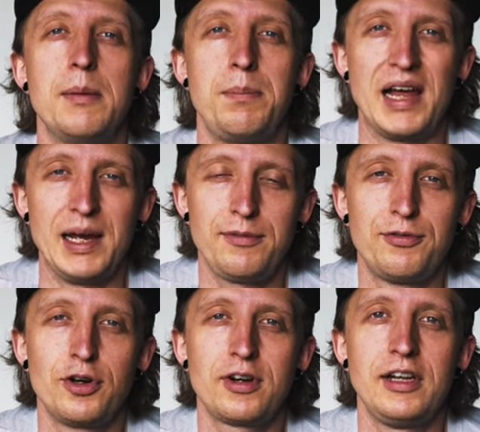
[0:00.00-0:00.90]
bleibt
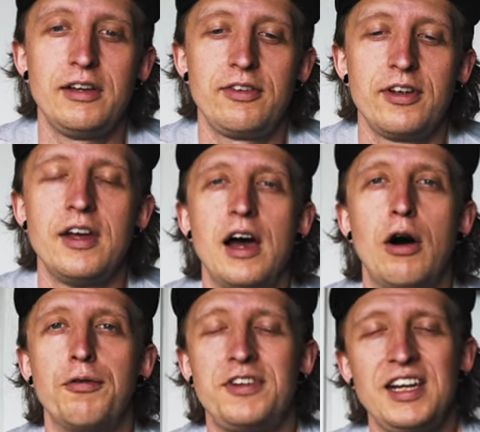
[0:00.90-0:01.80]
wirklich
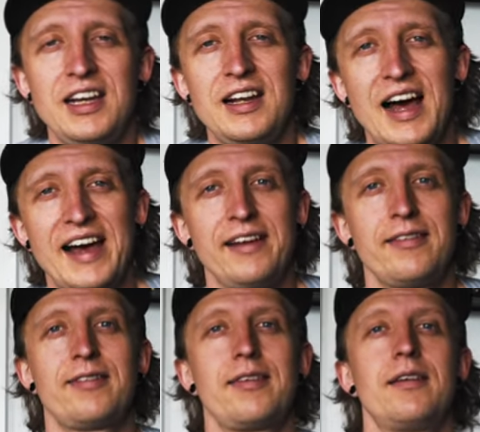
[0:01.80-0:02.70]
auf den
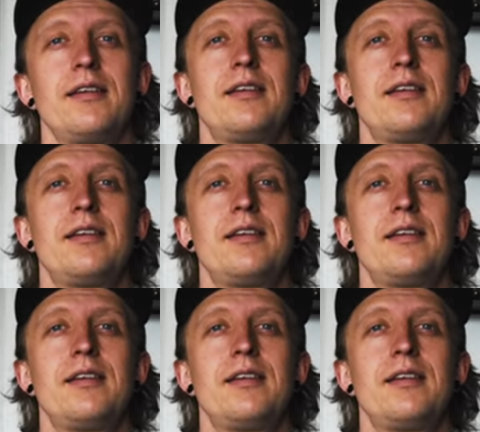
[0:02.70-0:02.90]
Lines,